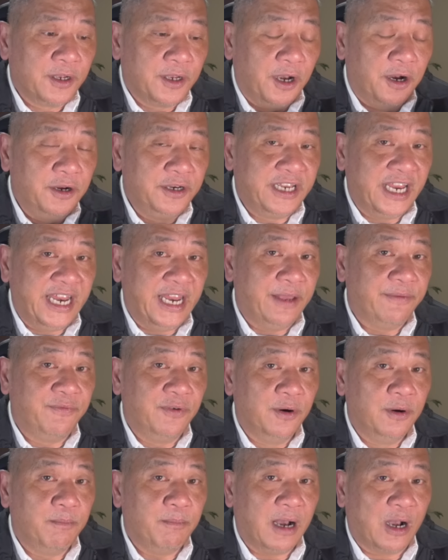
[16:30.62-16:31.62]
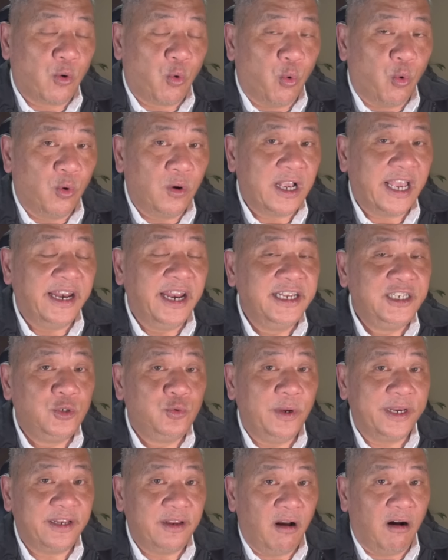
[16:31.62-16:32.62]
cử tri địa phương mà của cái
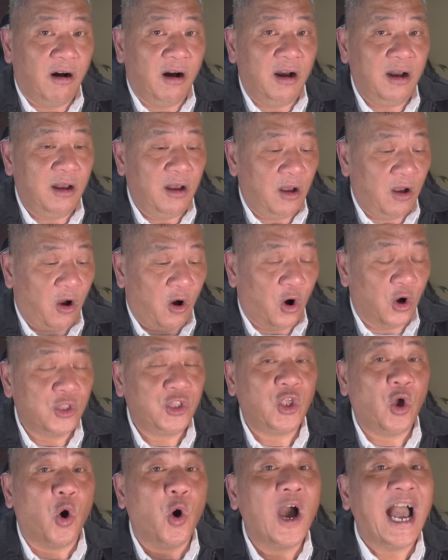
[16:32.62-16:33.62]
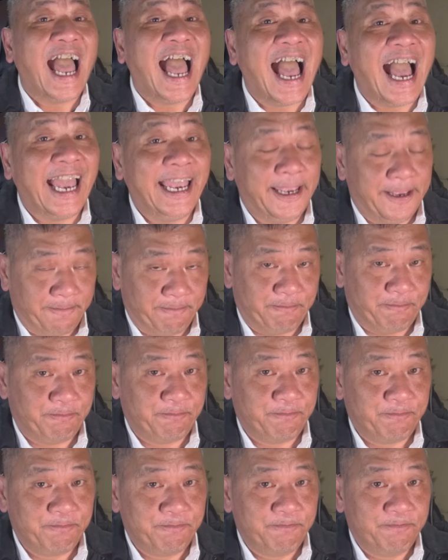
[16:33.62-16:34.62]
district đó họ chọn ai
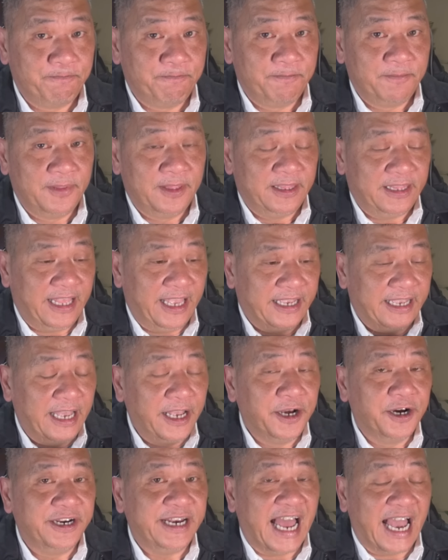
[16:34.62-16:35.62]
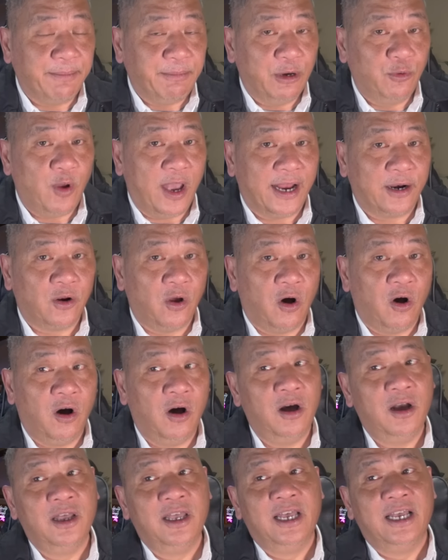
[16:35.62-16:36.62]
thì cái người đại biểu đoàn
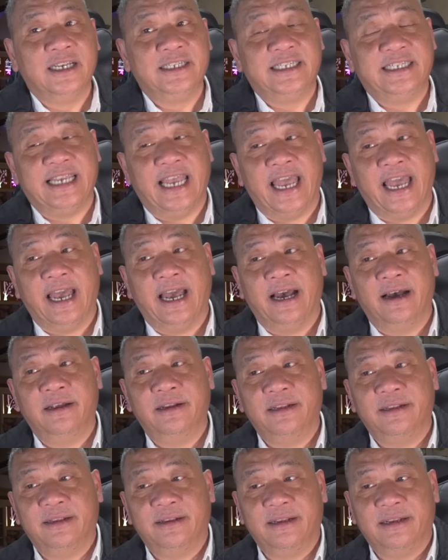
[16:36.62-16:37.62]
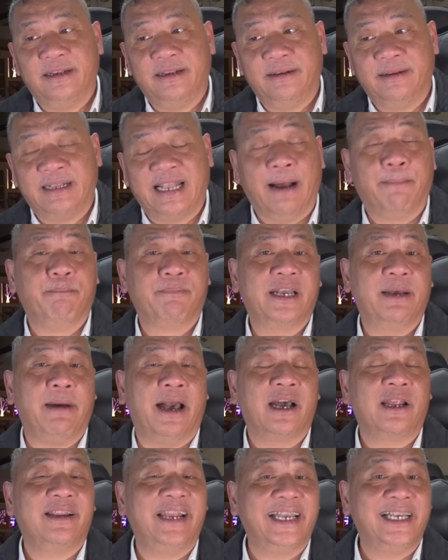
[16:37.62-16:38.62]
đó sẽ cầm cái
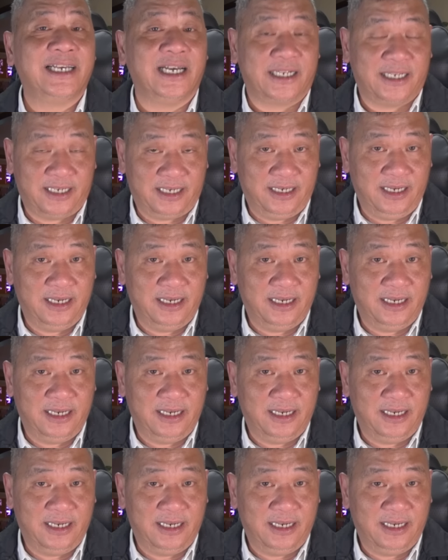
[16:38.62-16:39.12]
bản record